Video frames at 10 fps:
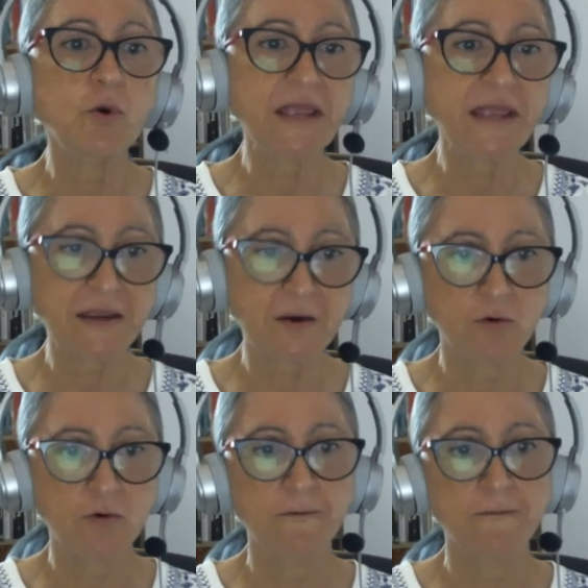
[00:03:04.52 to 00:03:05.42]

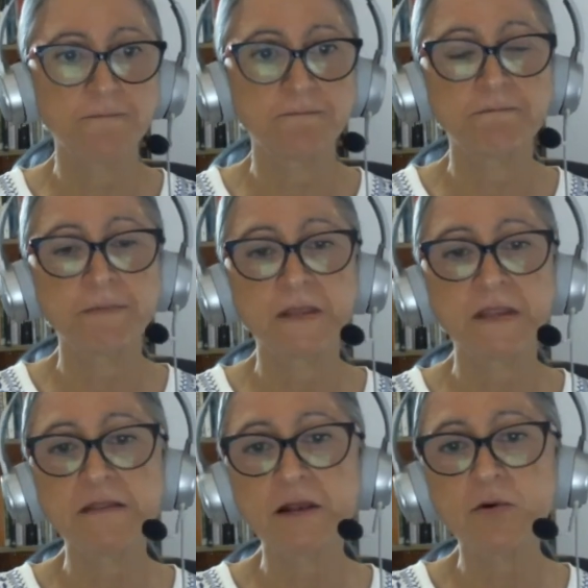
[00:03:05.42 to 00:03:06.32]
ego
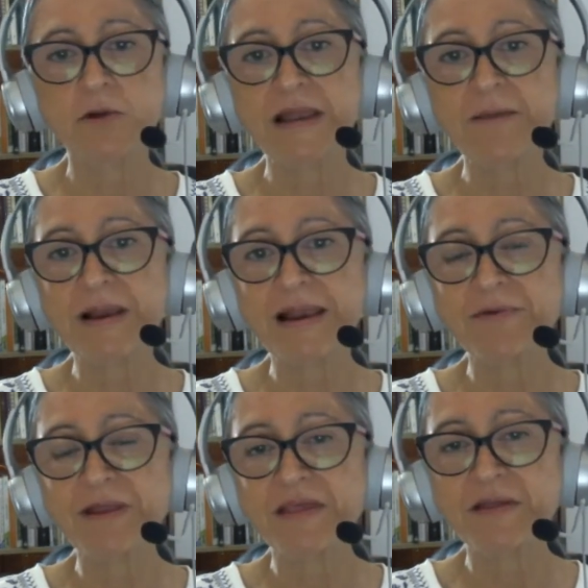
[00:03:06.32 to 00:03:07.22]
y de lo que la
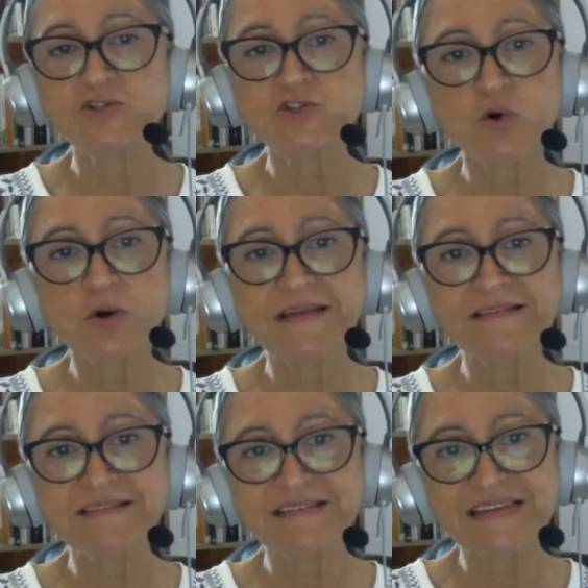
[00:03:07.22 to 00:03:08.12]
palabra de yo
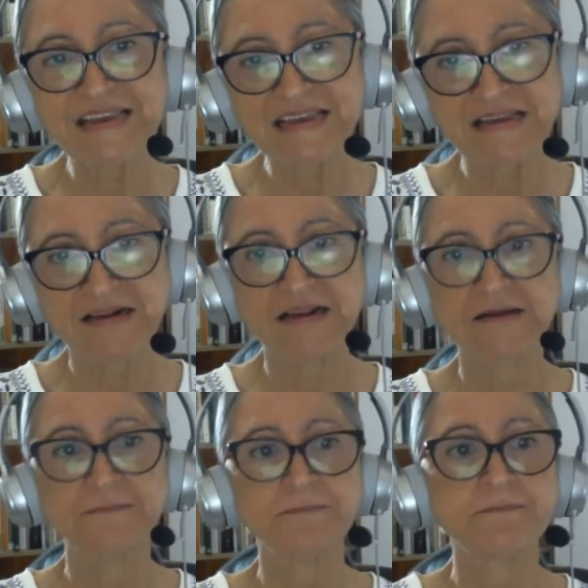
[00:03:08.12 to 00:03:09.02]
encierra.
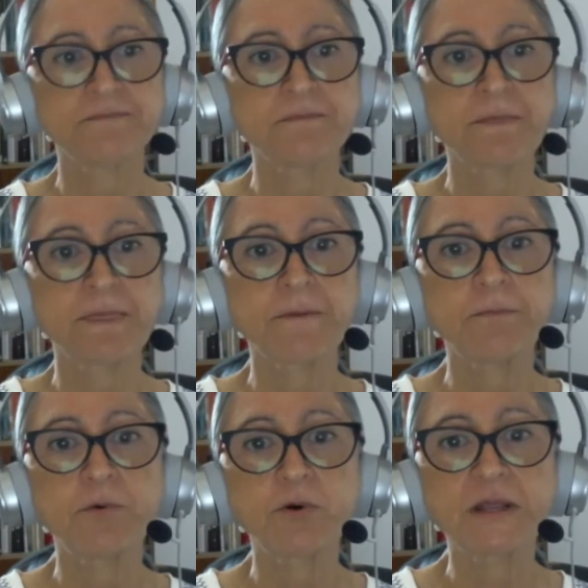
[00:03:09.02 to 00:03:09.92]

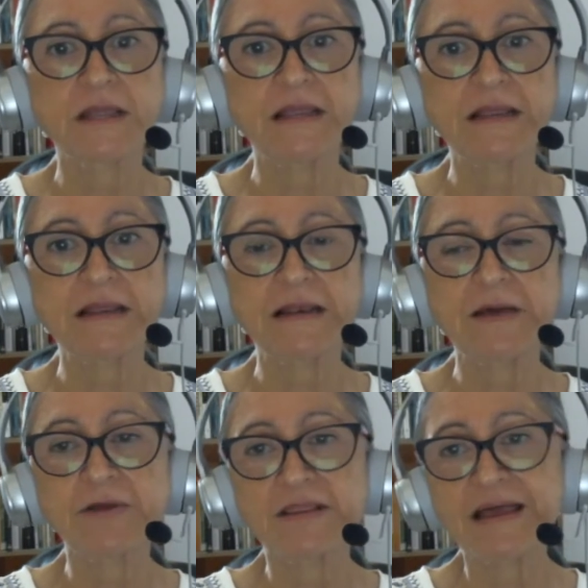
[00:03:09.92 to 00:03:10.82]
Porque
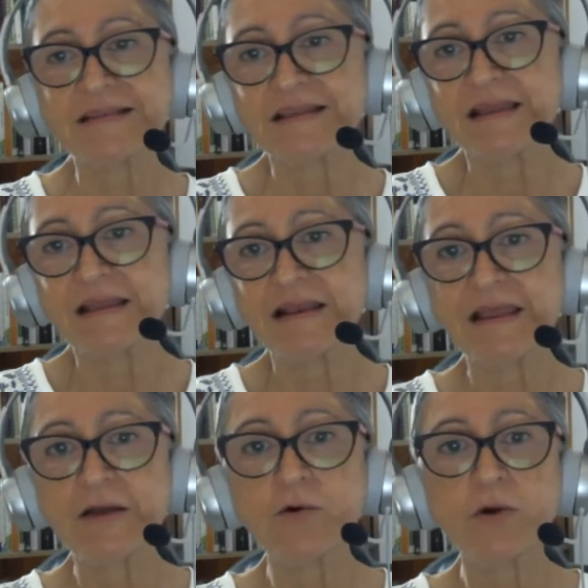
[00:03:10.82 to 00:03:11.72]
la verdad que el
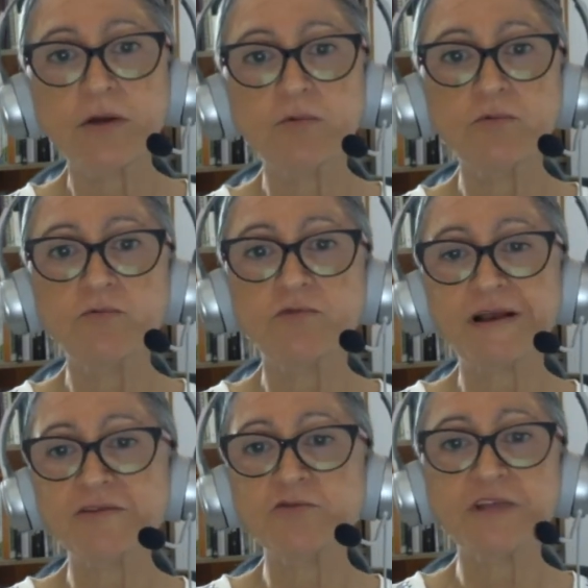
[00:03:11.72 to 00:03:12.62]
ego es un
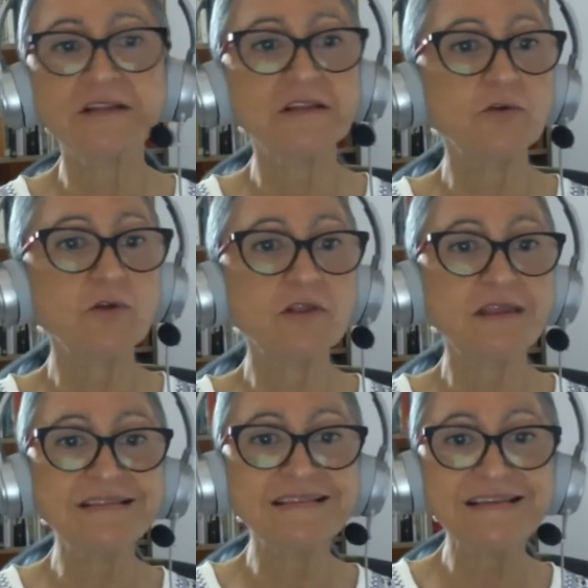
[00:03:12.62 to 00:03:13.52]
falso sentido de
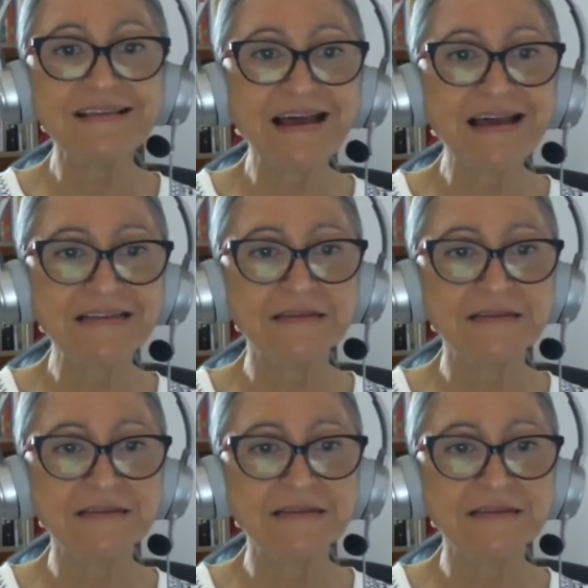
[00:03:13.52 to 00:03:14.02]
identidad